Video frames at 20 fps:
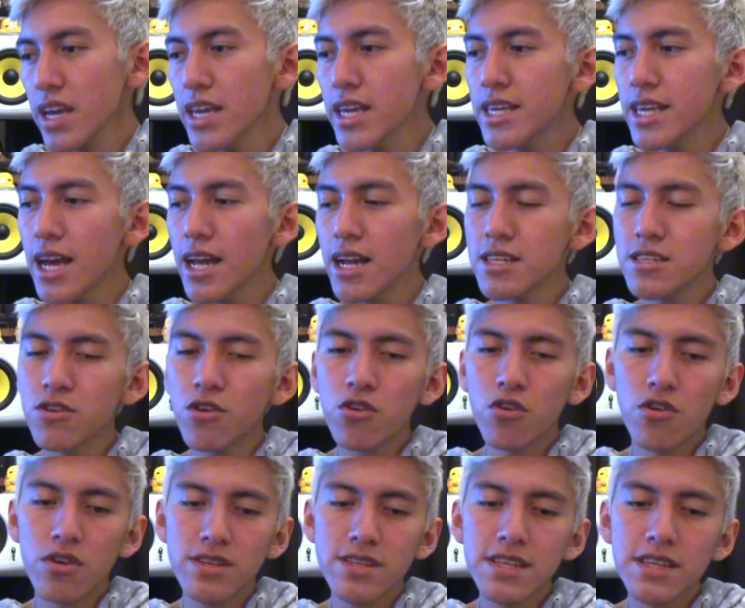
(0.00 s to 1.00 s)
Y ya les
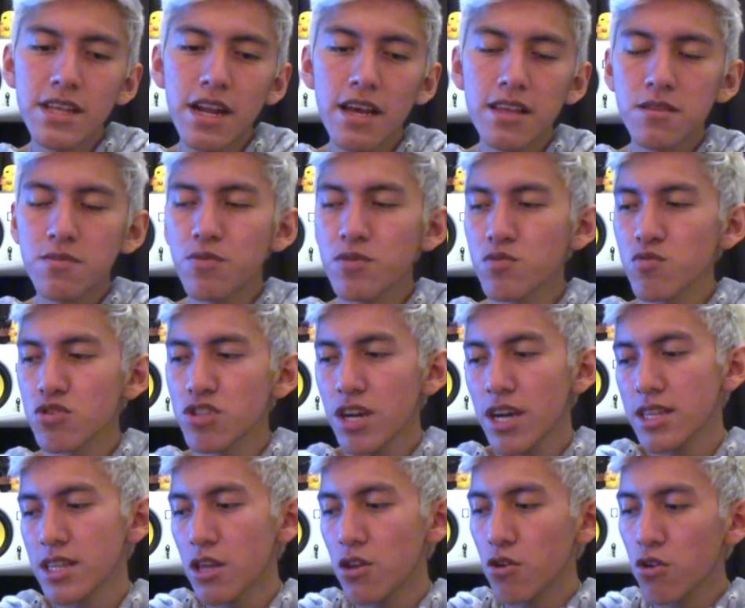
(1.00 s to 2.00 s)
digo, con ese trend, pues
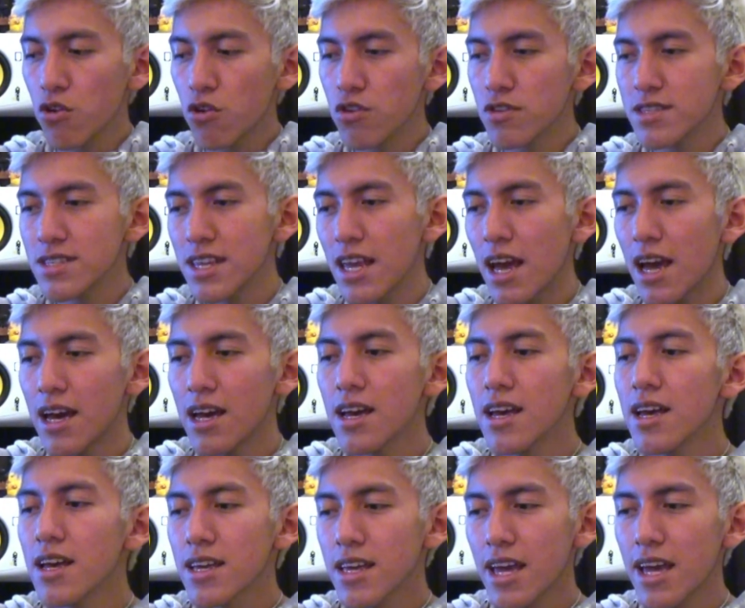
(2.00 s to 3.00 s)
mucha gente no conocía
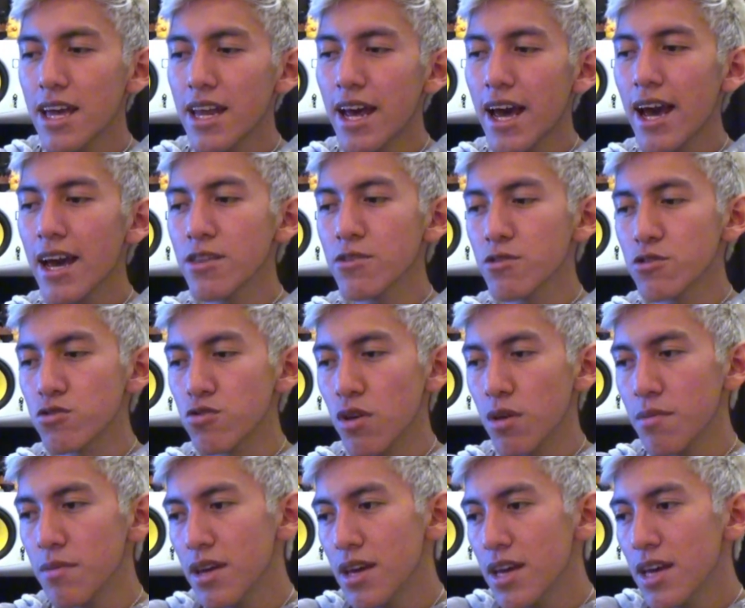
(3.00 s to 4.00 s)
que era Adult
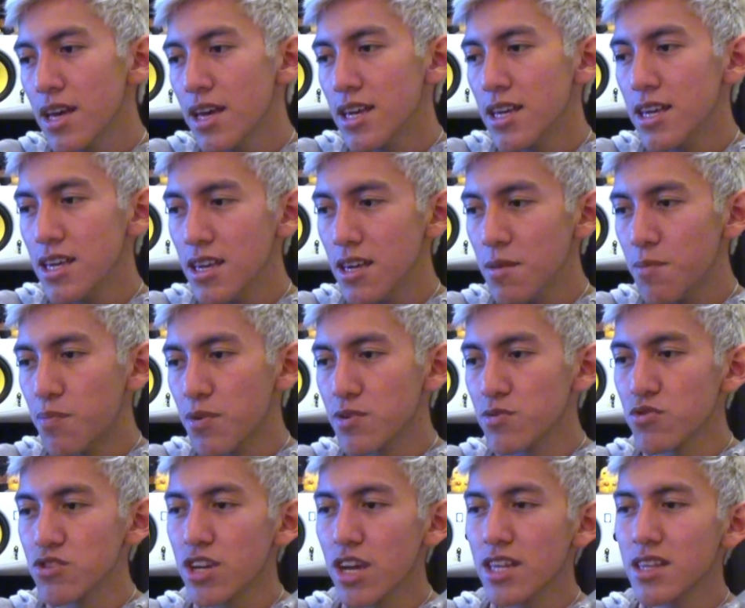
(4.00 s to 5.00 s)
Swim. Y
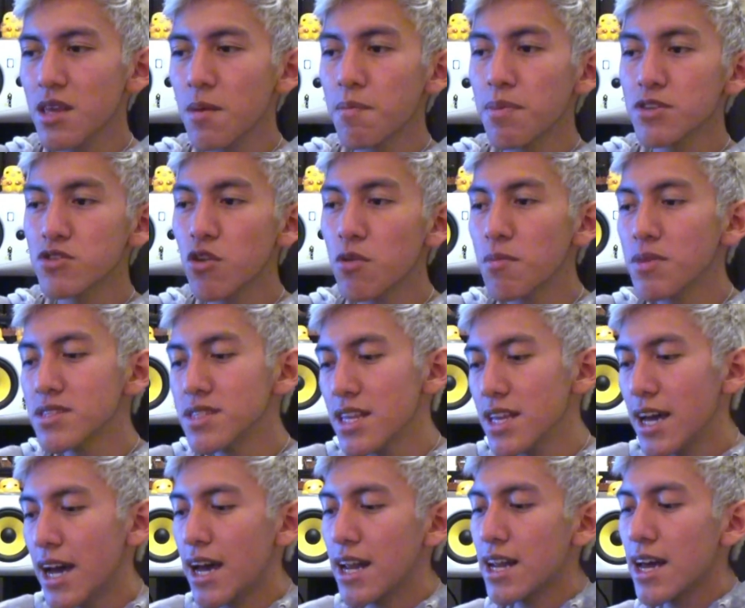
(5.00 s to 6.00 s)
pues mucha gente empezó a
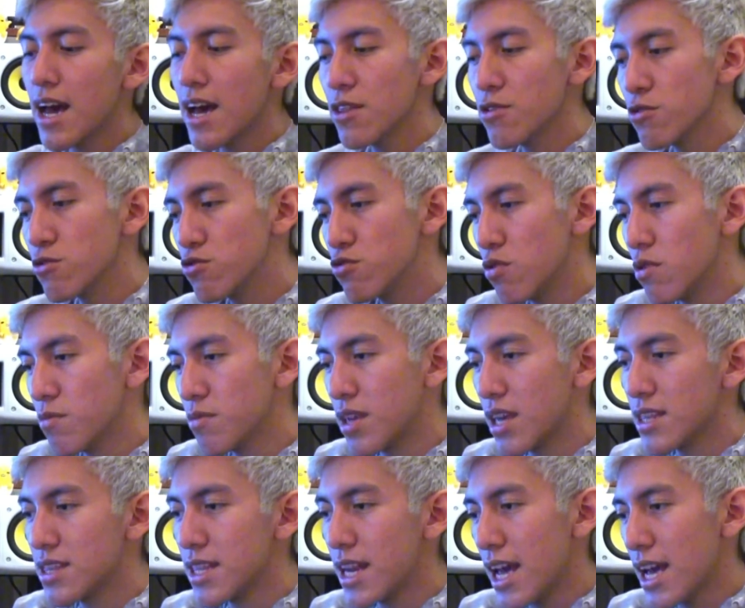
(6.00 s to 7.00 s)
investigar Adult Swim,
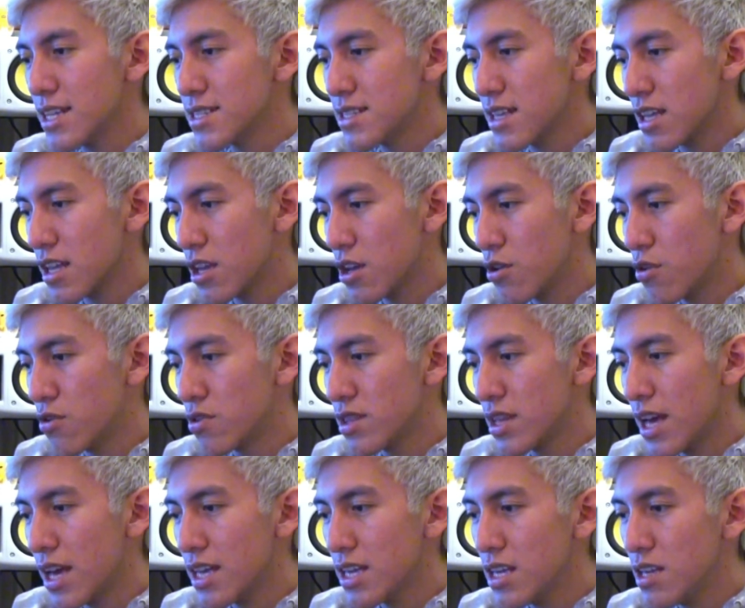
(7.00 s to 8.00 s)
qué tranza, qué
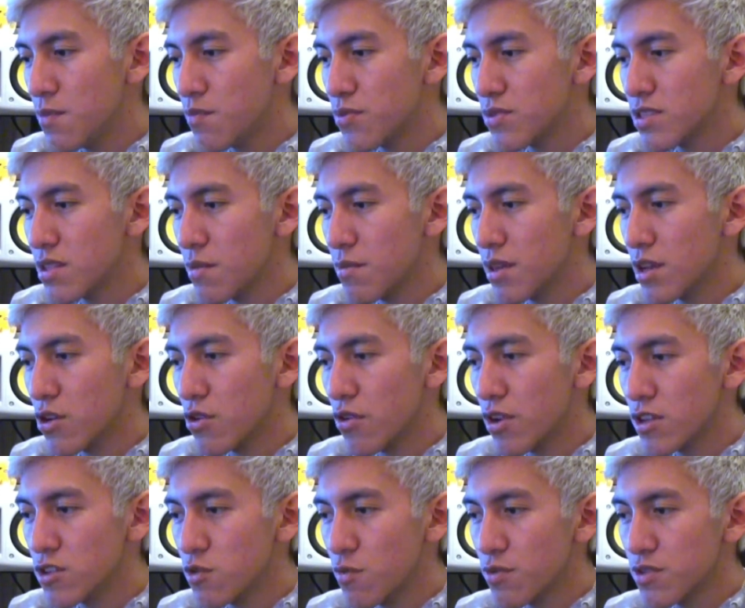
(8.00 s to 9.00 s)
onda. Y pues también
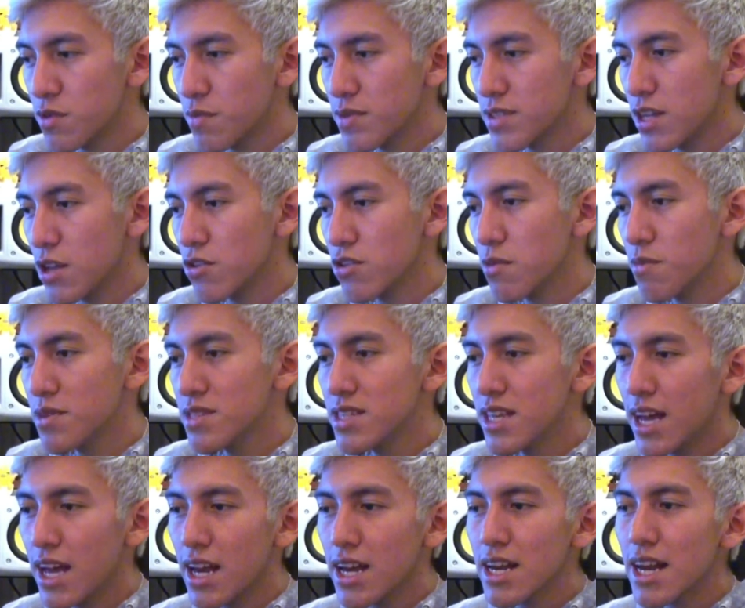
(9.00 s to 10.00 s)
con eso pues empezaron a
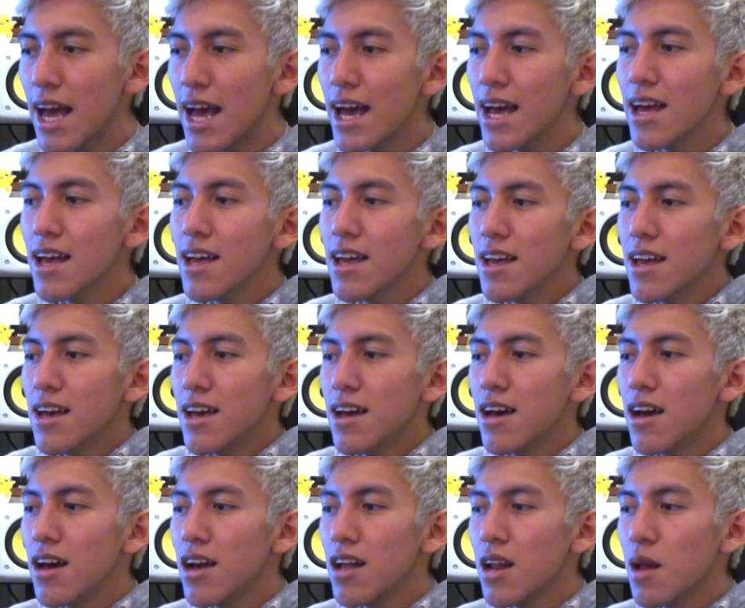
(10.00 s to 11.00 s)
investigar la,
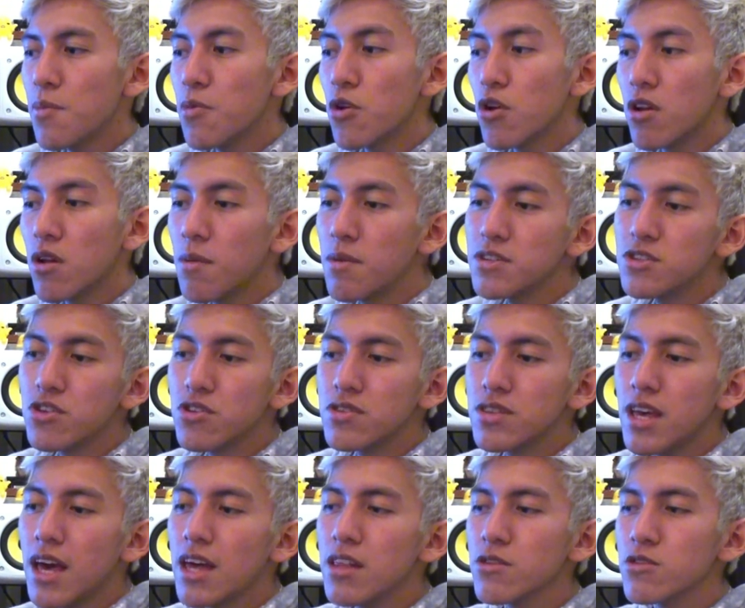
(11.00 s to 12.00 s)
la
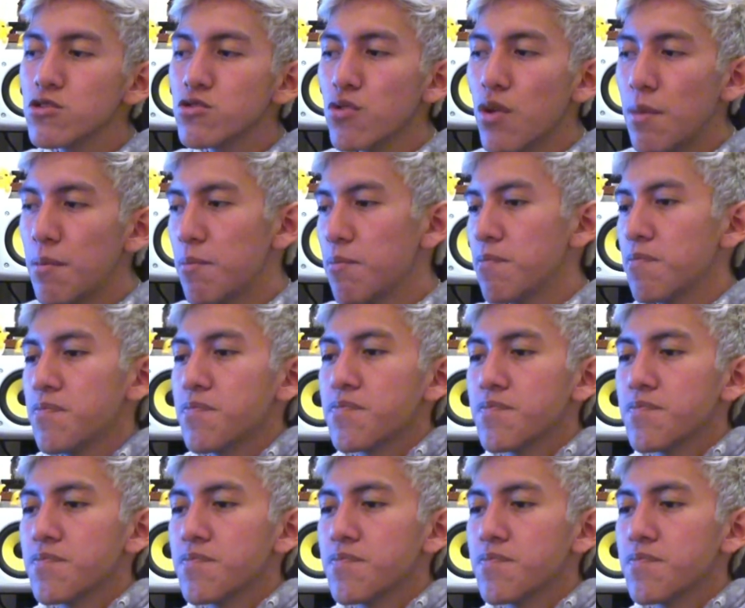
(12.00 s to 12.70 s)
programación de Adult Swim.